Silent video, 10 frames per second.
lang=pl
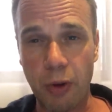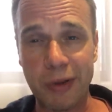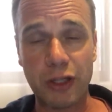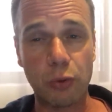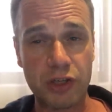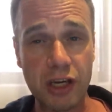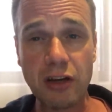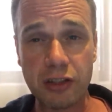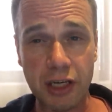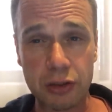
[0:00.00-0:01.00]
moment ogłoszenia
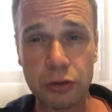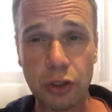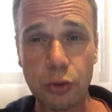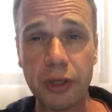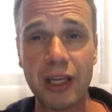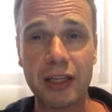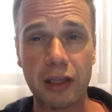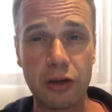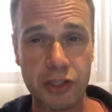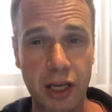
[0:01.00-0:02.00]
kontraktu to drugie,
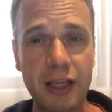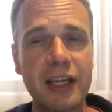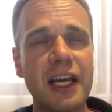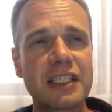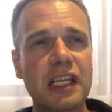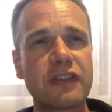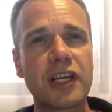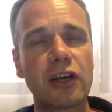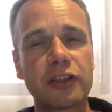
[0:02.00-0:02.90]
dlatego że zazwyczaj